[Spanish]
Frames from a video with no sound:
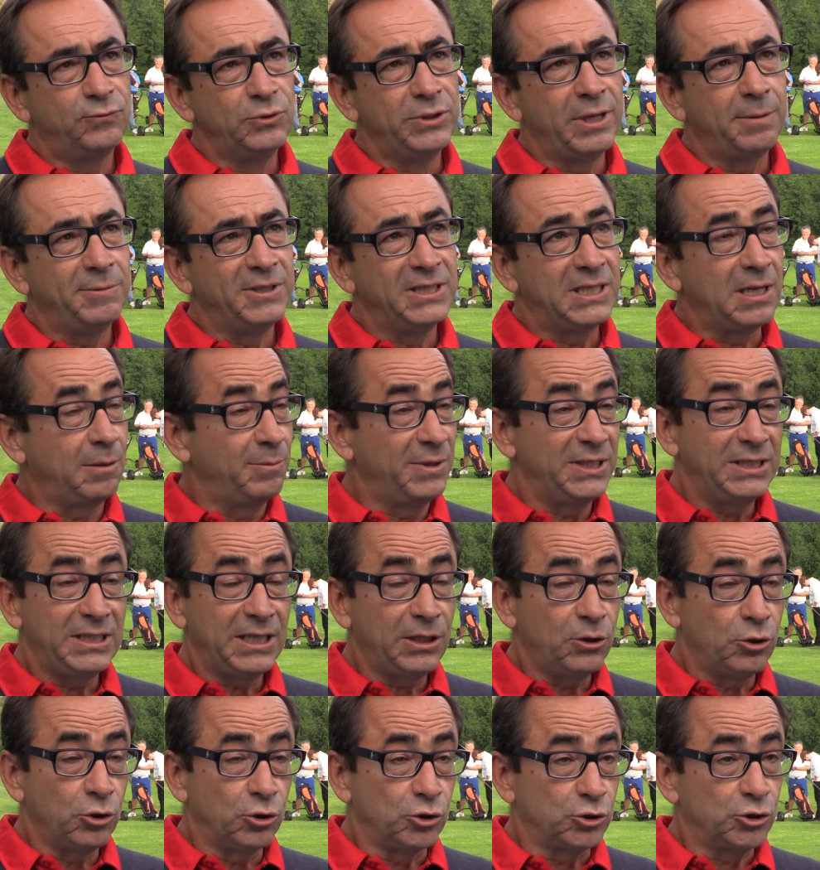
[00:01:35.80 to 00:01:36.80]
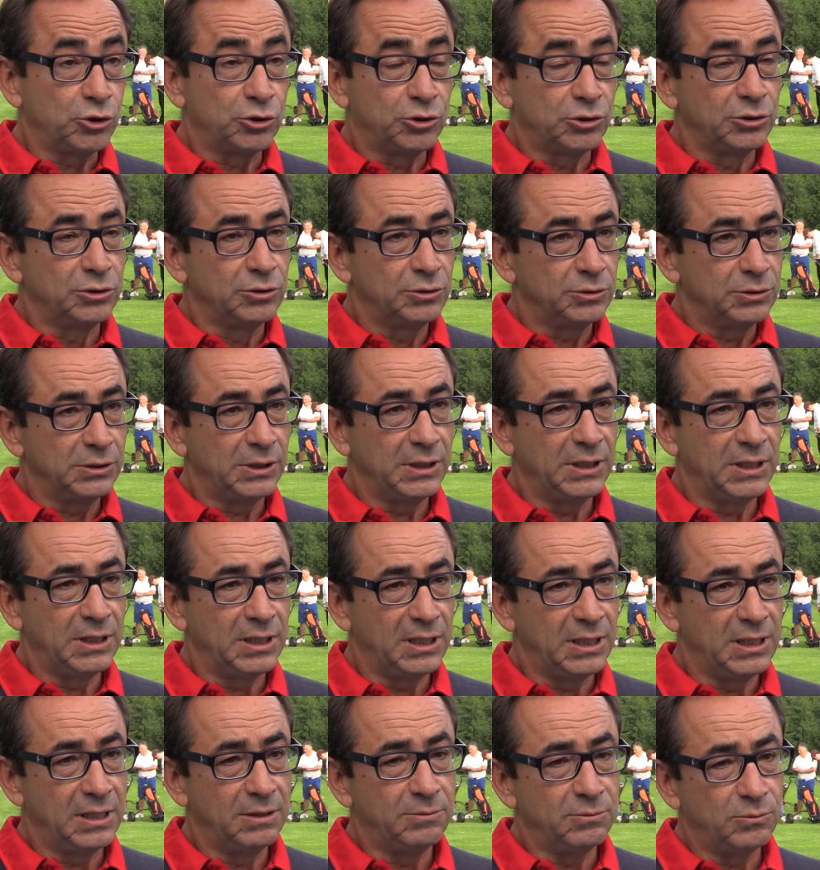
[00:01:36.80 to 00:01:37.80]
fundamentalmente dos,
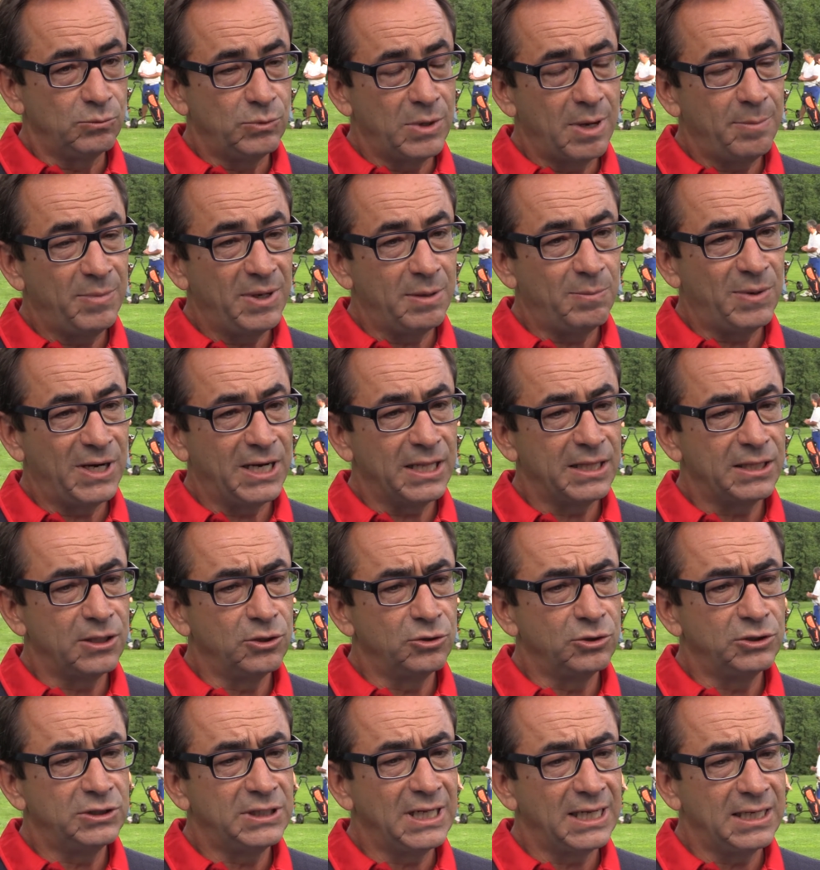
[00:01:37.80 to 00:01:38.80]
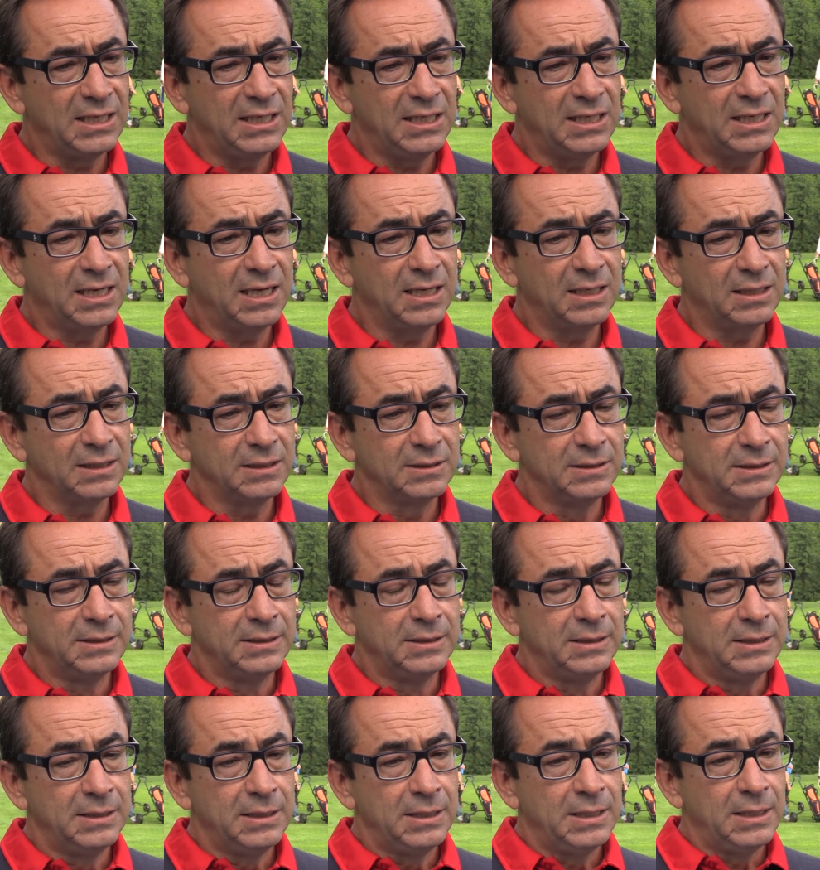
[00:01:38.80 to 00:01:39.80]
eh, una preparación técnica
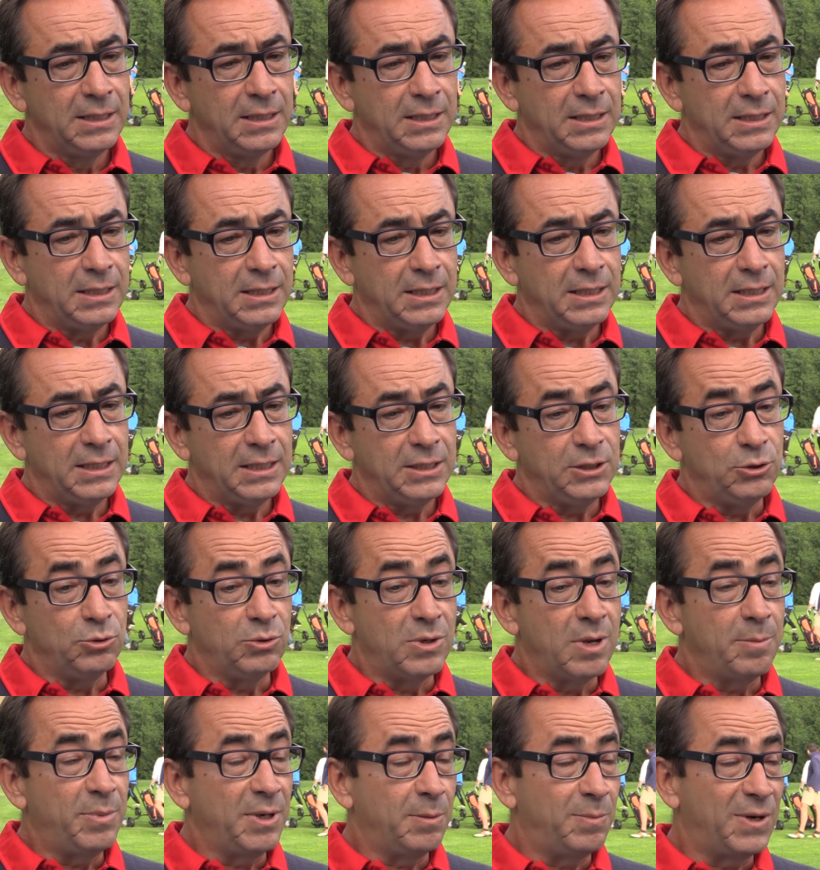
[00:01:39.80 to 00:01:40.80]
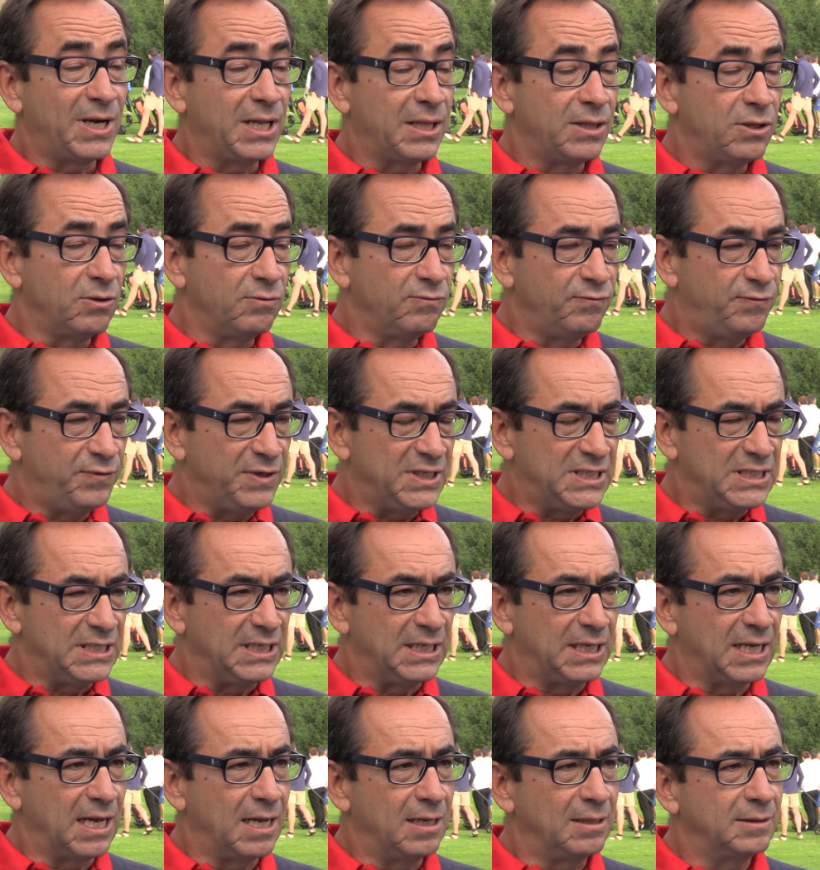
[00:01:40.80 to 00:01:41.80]
eh, y una preparación
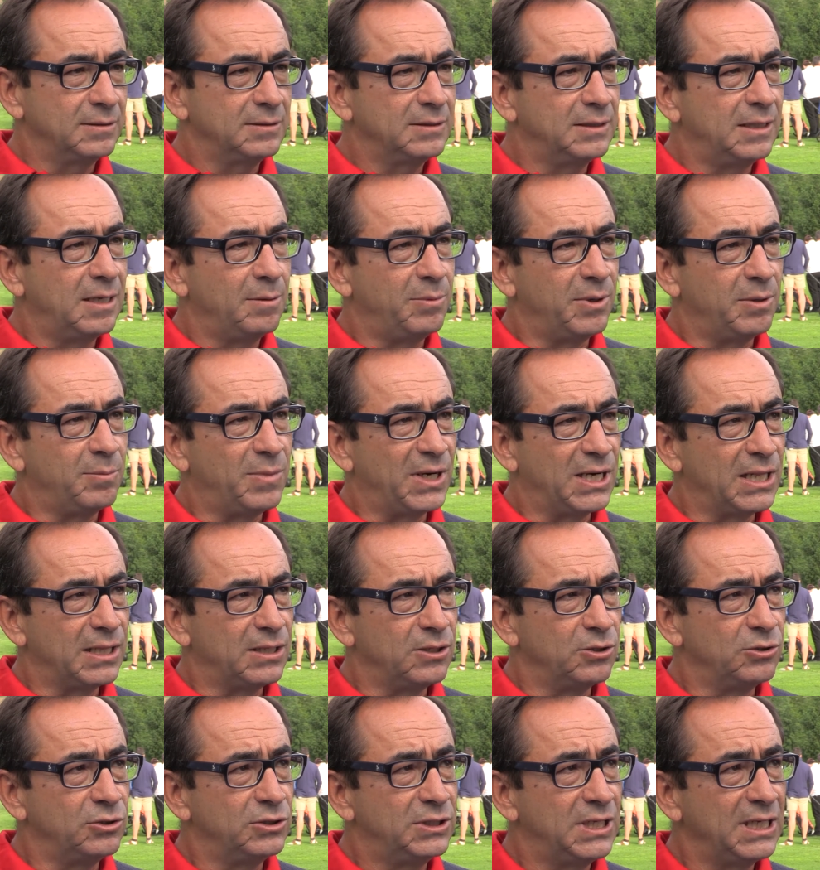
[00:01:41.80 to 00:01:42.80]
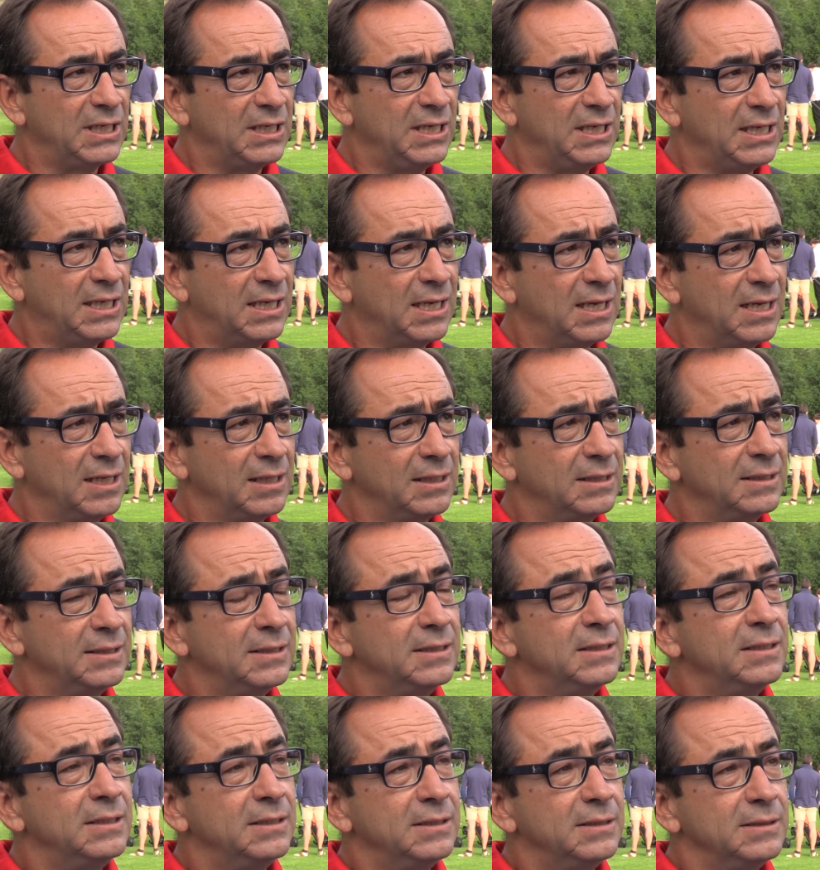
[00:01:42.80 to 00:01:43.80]
física. La preparación técnica
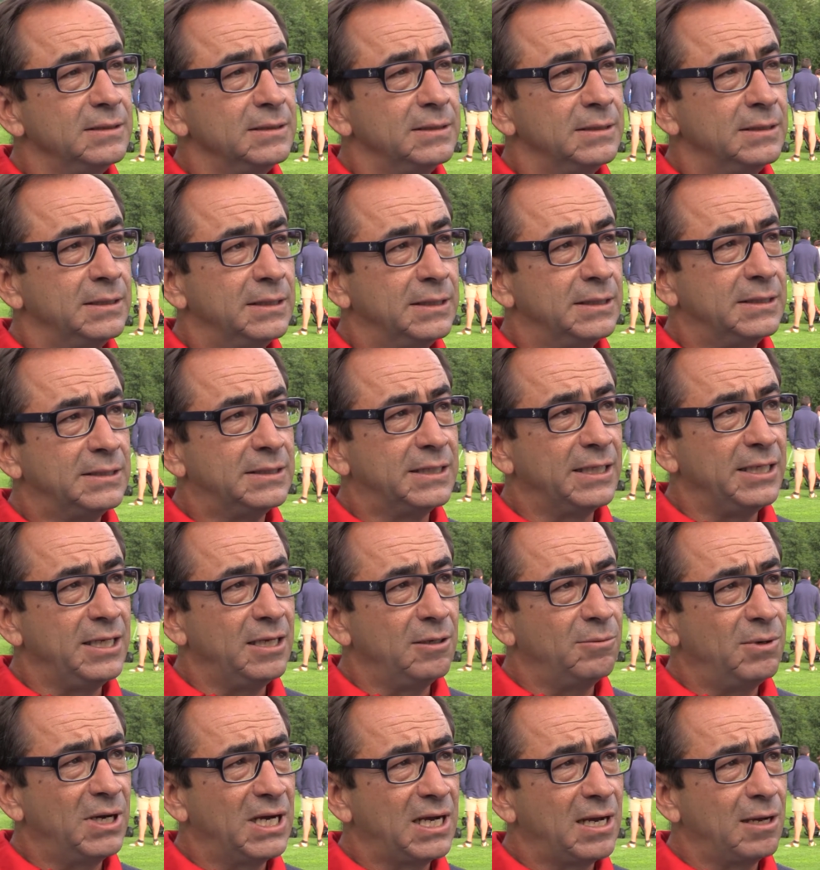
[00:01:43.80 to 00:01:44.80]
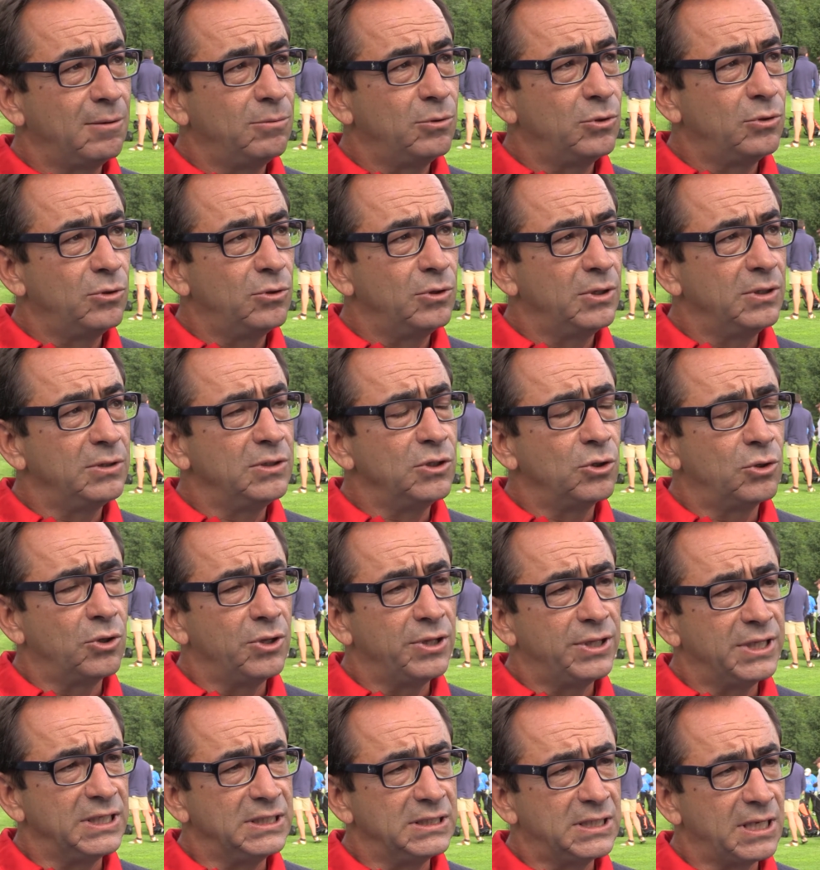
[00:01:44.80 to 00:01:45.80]
se lleva a cabo en
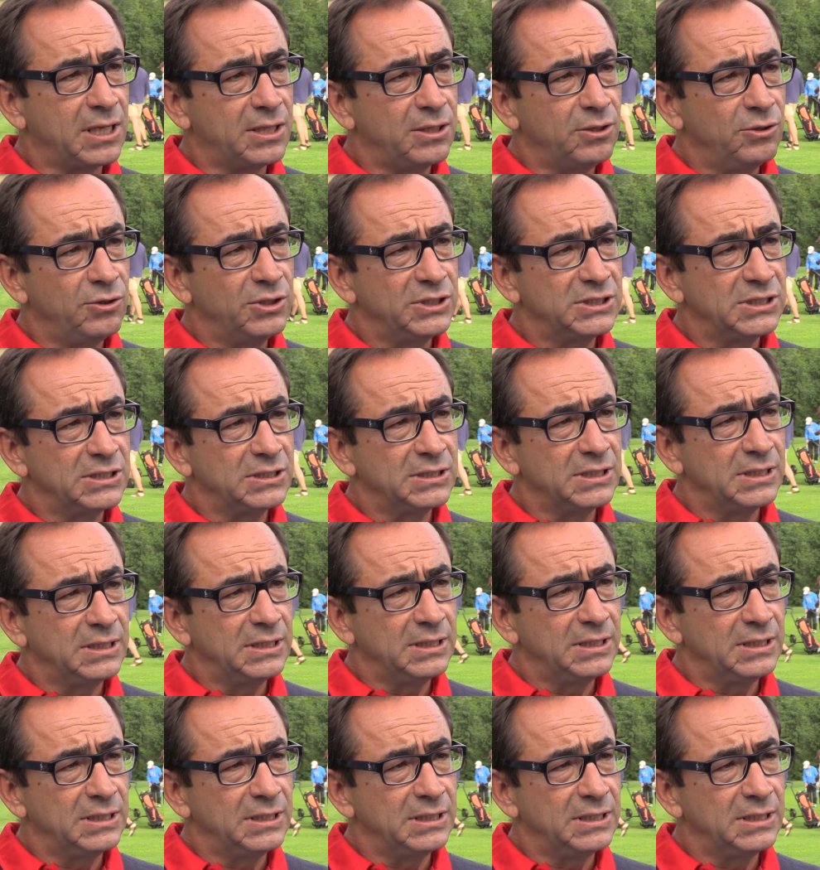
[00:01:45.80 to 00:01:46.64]
concentraciones